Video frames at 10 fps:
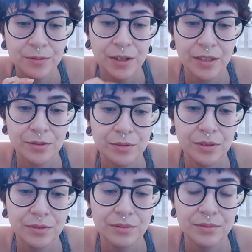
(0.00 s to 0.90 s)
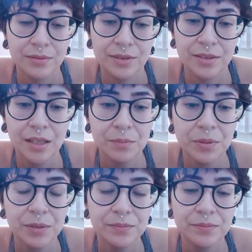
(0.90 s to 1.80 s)
fato de eu
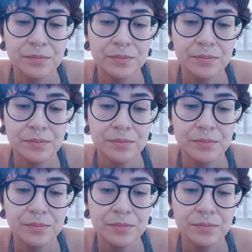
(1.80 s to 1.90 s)
sempre